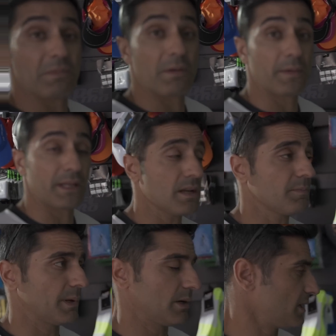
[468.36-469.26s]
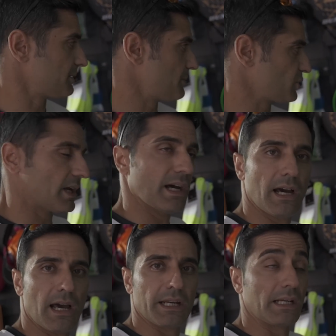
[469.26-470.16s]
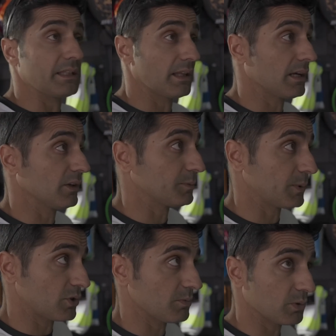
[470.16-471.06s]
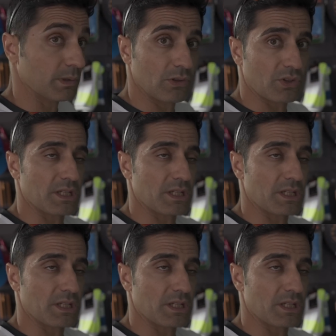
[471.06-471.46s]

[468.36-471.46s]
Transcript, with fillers: me va a venir, pero las vamos a, analizar en los próximos vídeos,